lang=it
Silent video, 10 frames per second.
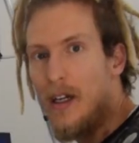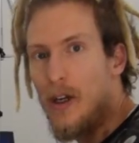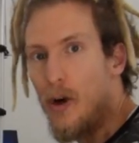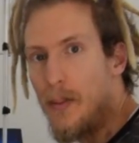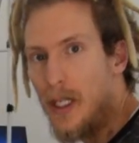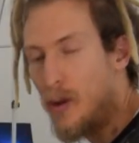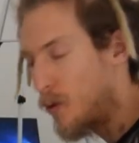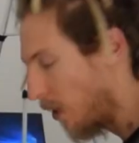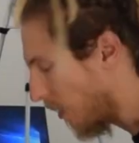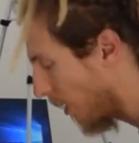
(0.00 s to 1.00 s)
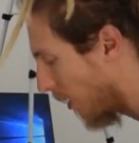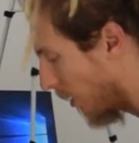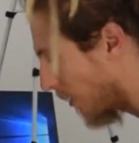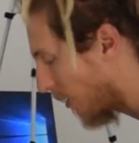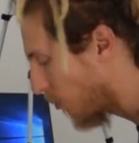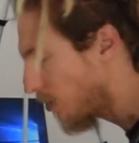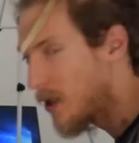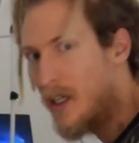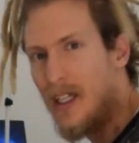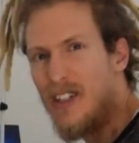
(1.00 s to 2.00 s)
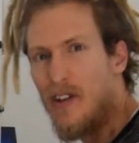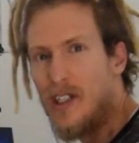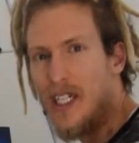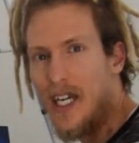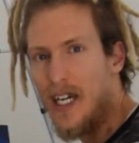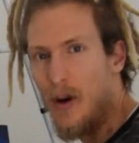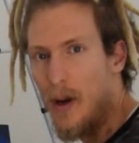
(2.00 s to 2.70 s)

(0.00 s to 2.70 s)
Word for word: eh, copertura del, del router, adesso vado a staccare anche